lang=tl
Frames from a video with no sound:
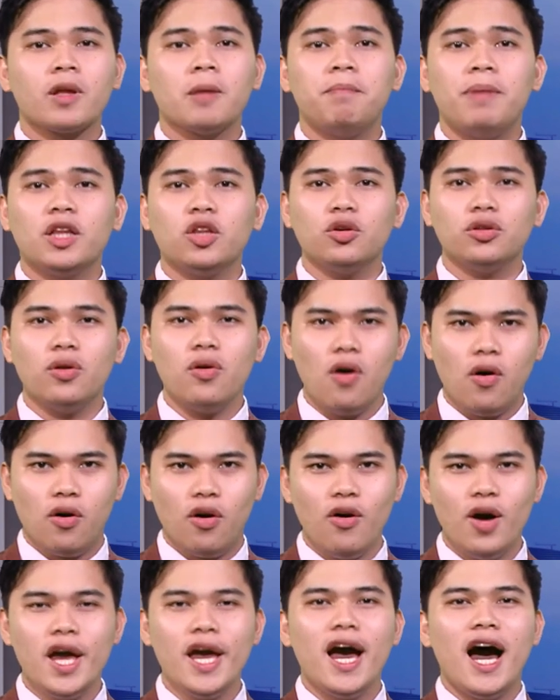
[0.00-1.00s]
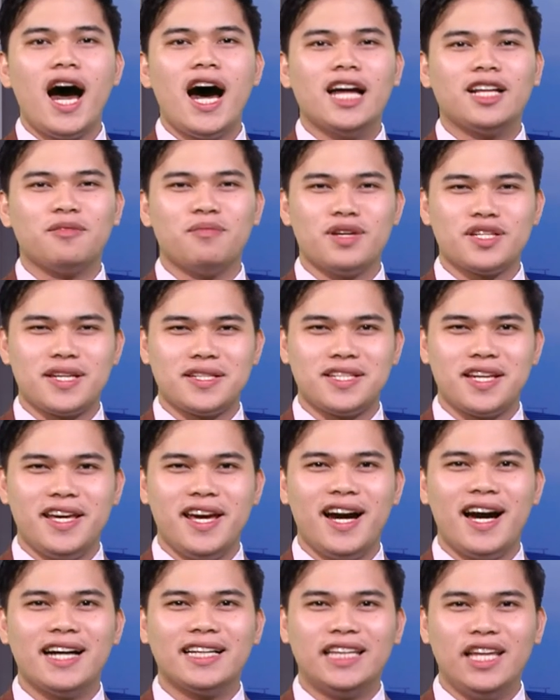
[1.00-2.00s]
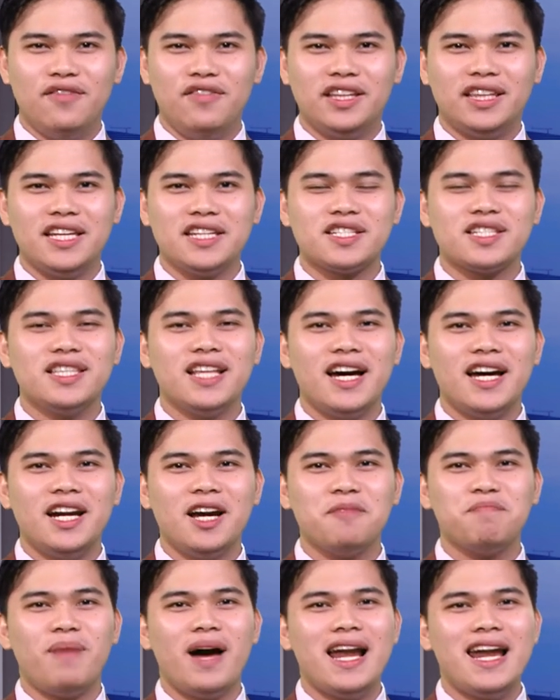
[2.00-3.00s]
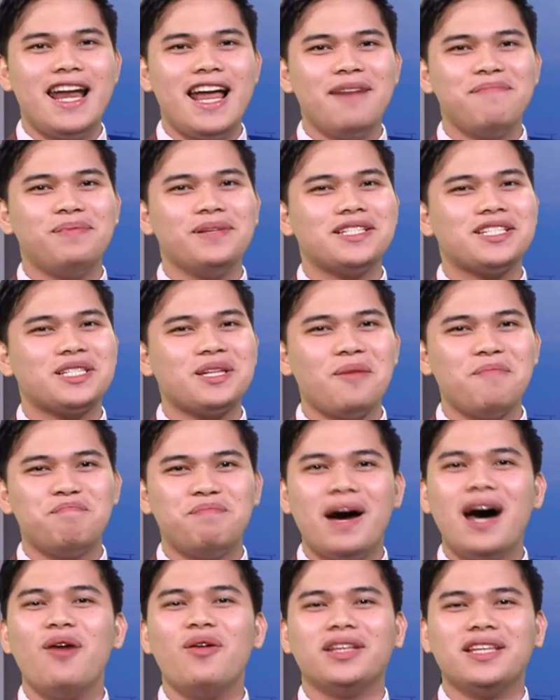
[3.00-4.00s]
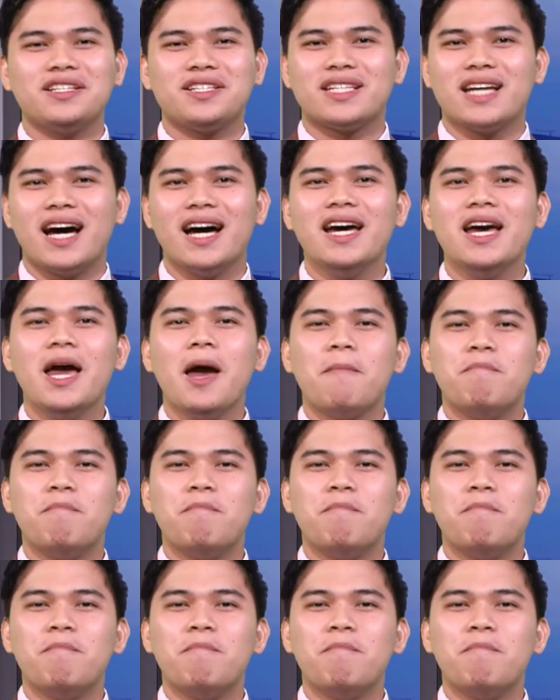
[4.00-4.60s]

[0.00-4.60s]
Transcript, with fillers: patotoo at masasayang activities na nagpalapit sa bawat isa